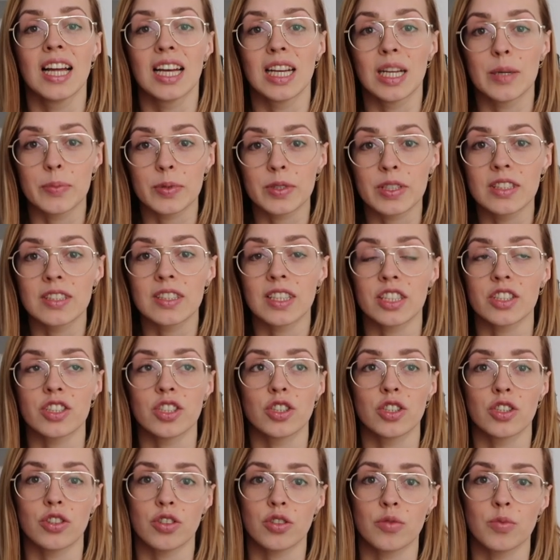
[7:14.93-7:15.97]
leptyna,
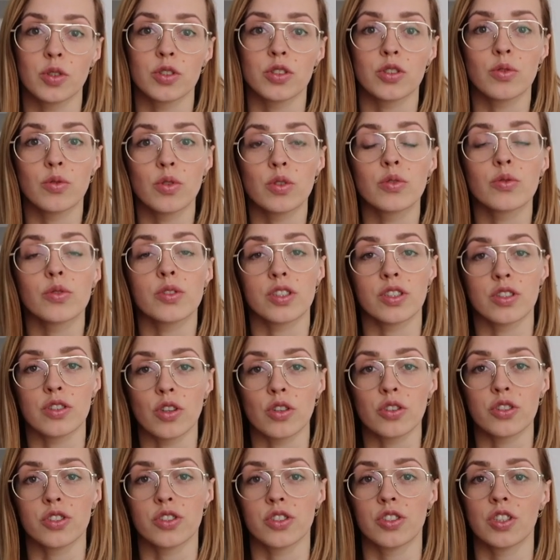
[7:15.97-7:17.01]
czyli hormony głodu i
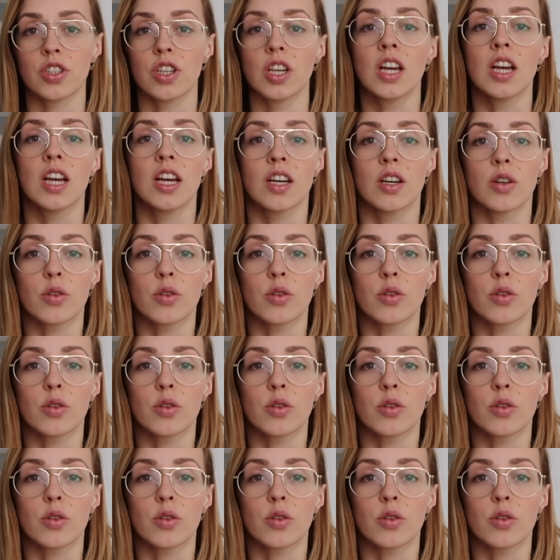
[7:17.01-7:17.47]
sytości